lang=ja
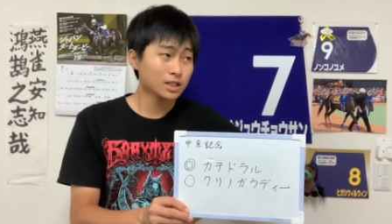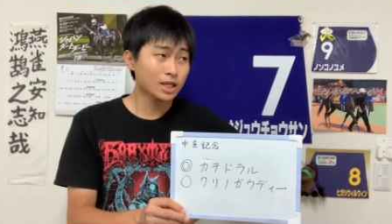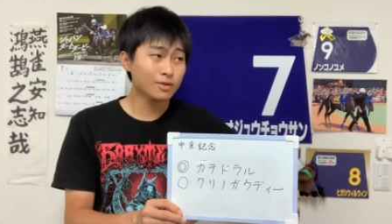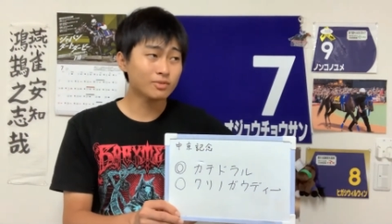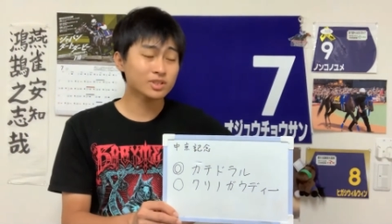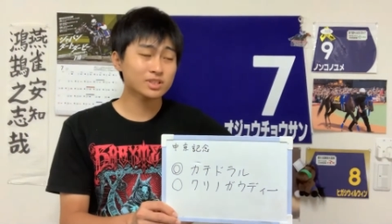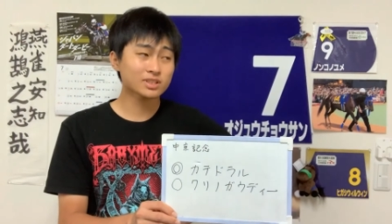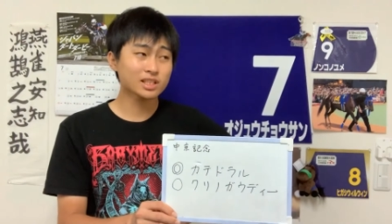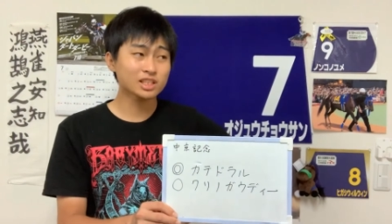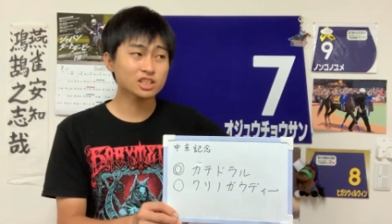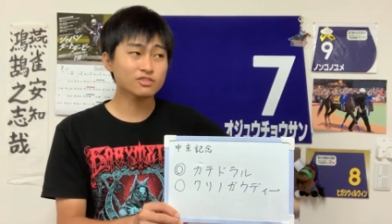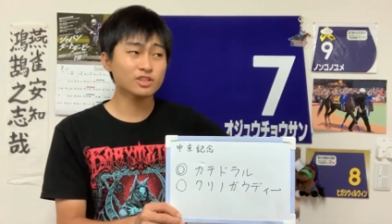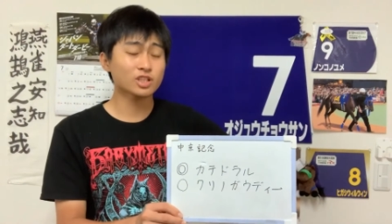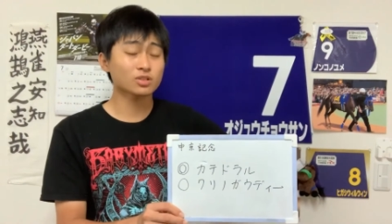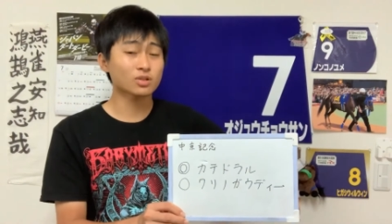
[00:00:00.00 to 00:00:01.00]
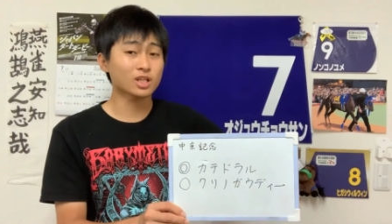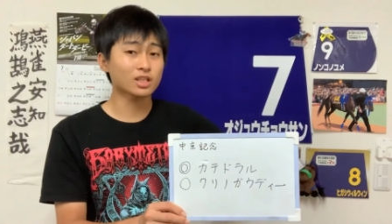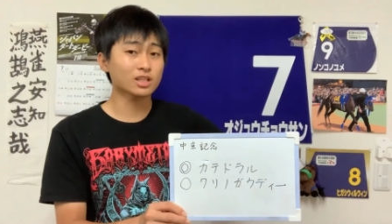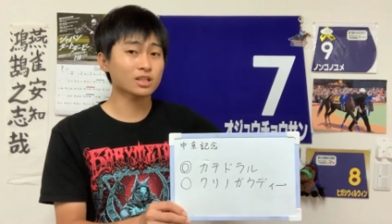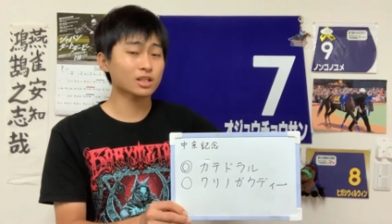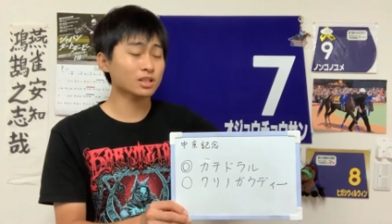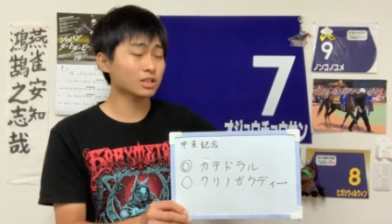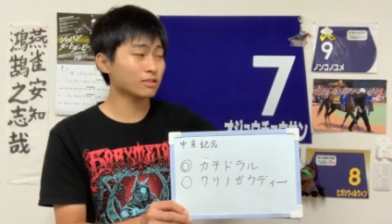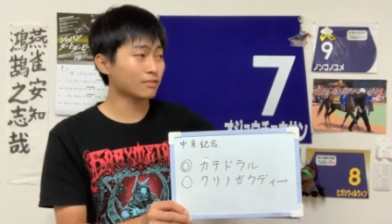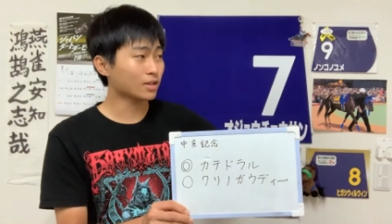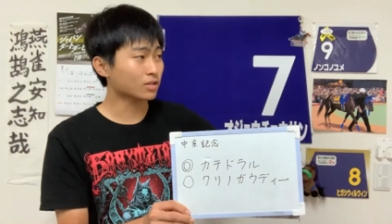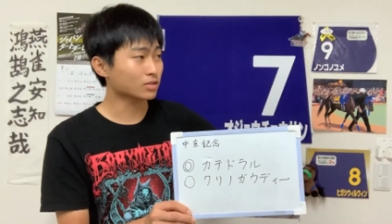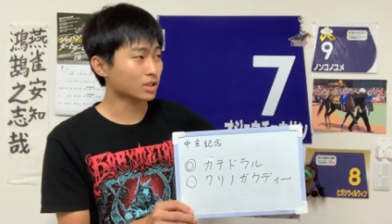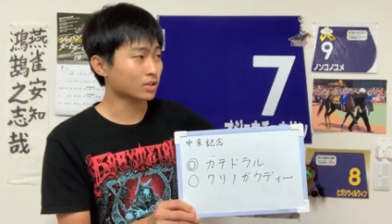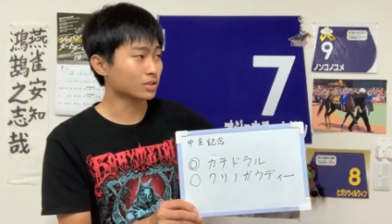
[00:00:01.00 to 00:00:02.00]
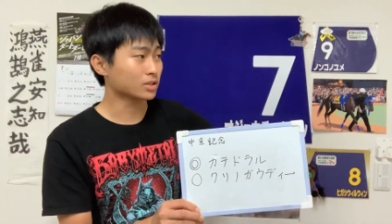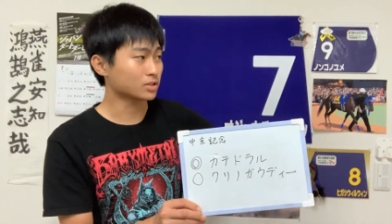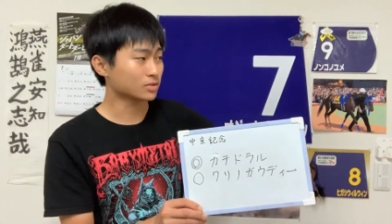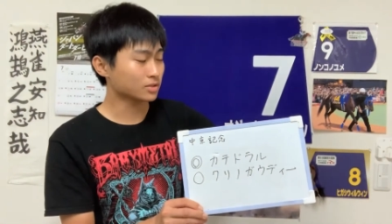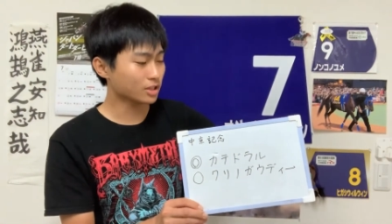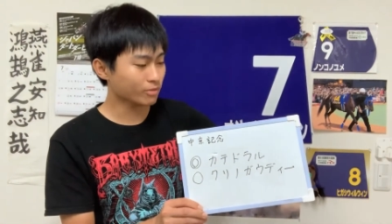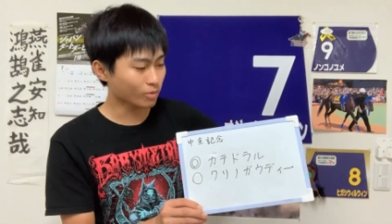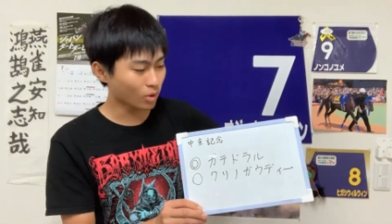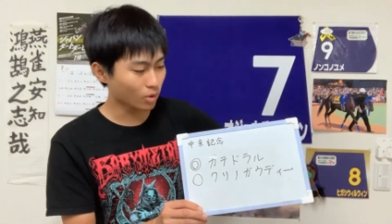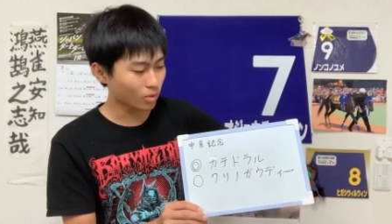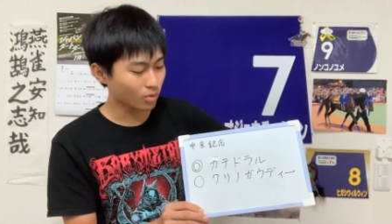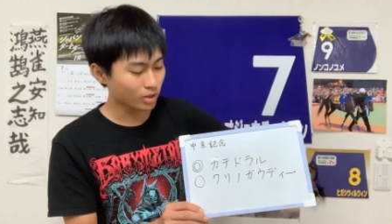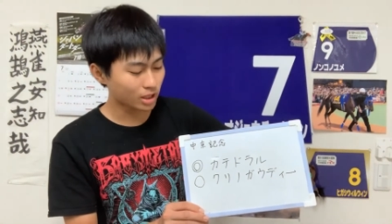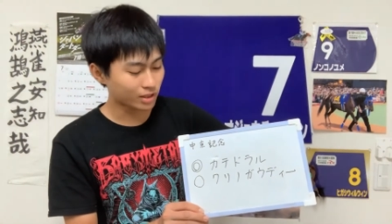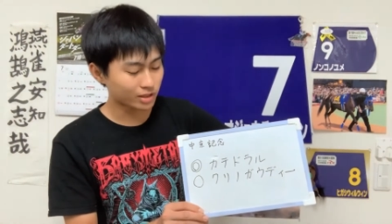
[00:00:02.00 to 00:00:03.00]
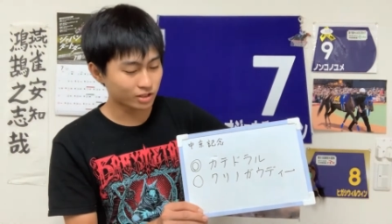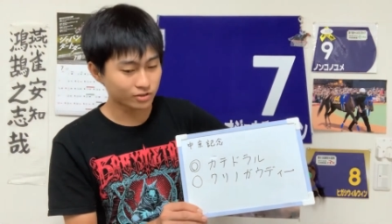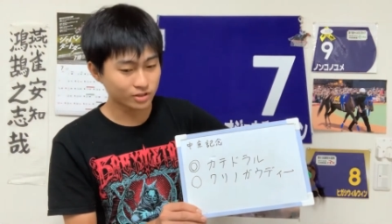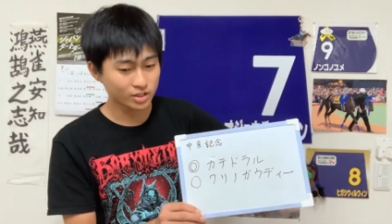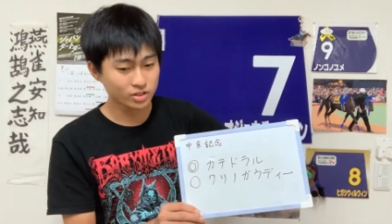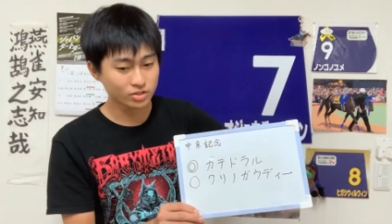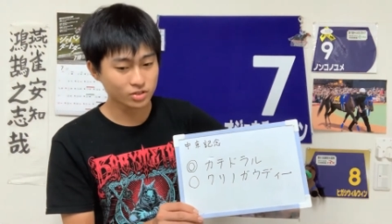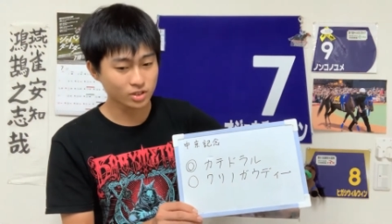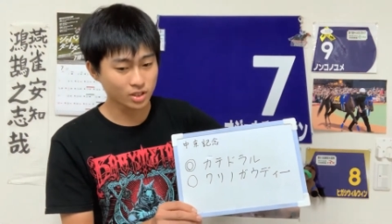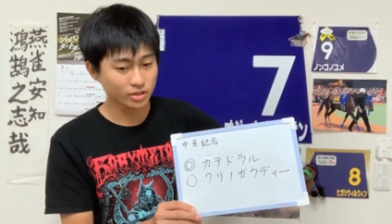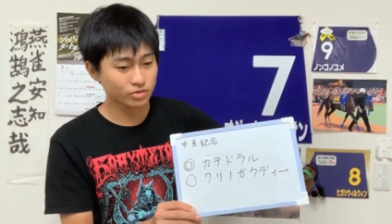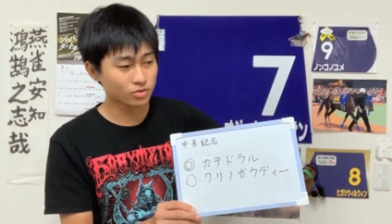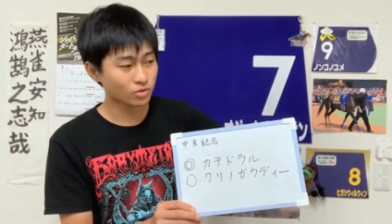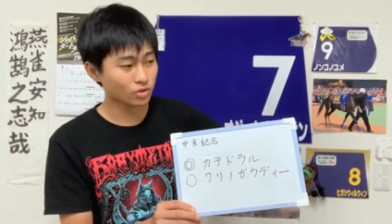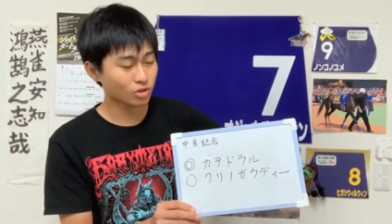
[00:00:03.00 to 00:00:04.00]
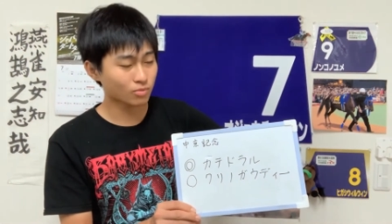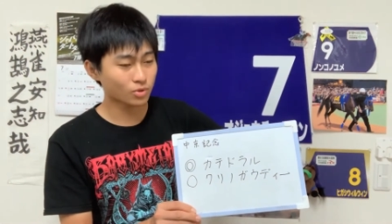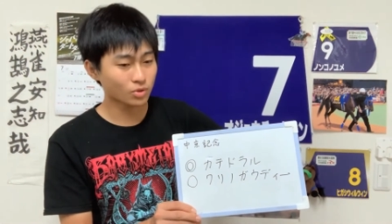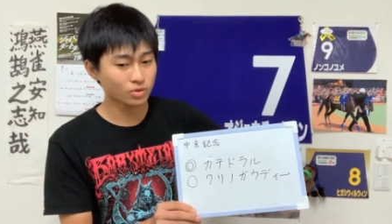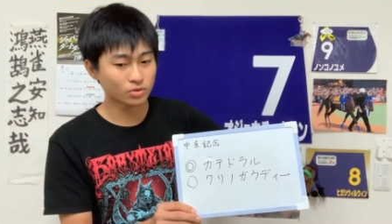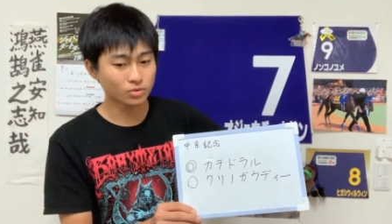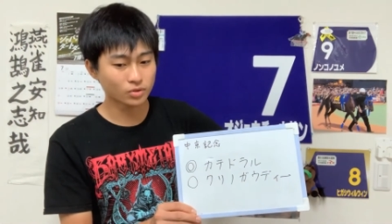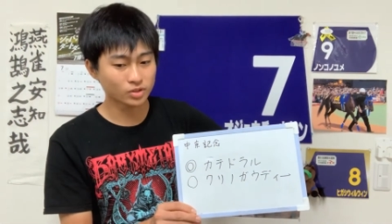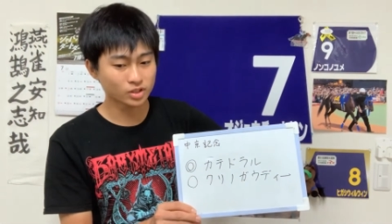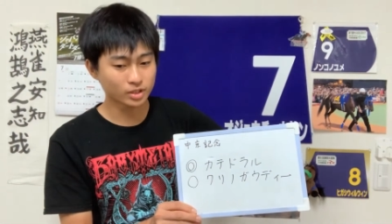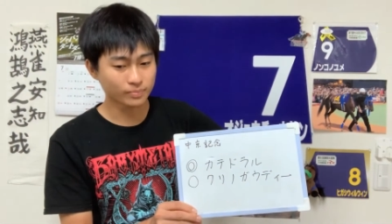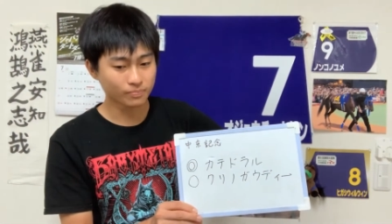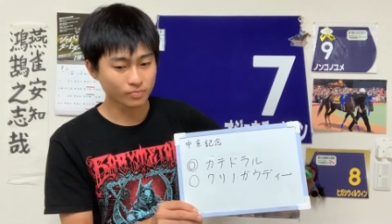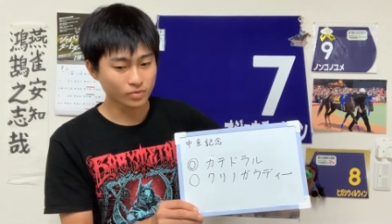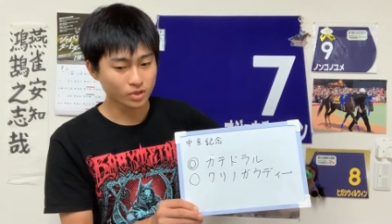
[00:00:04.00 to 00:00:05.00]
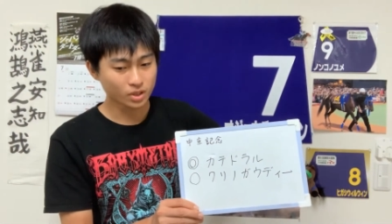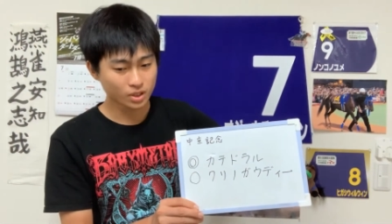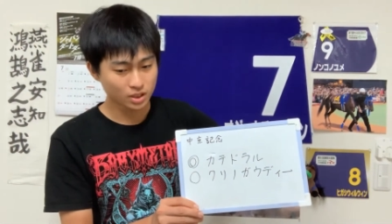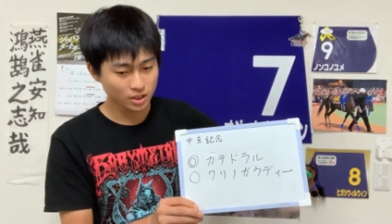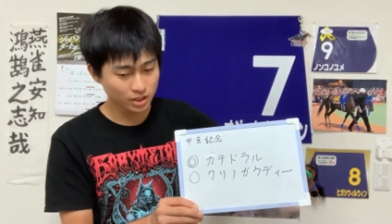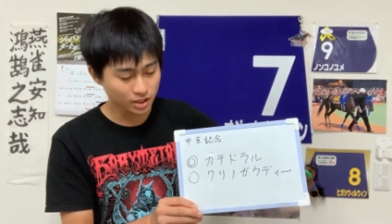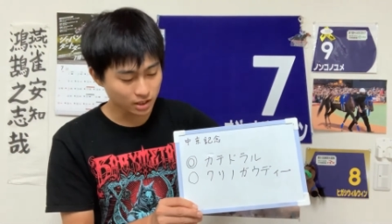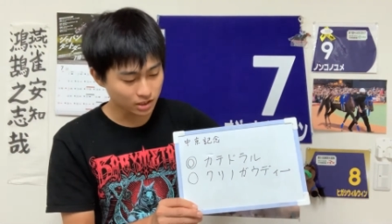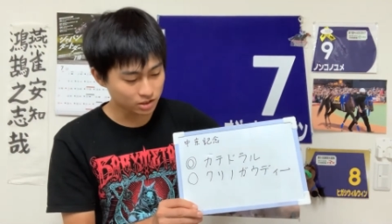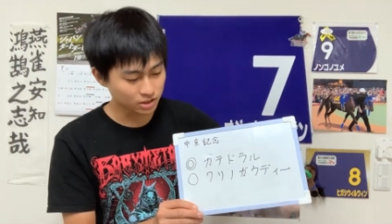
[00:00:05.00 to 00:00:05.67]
あんま使い詰めていくとだんだんだんだん悪くなるんですよでも今回はリフレッシュしてね調教もよく動いていい感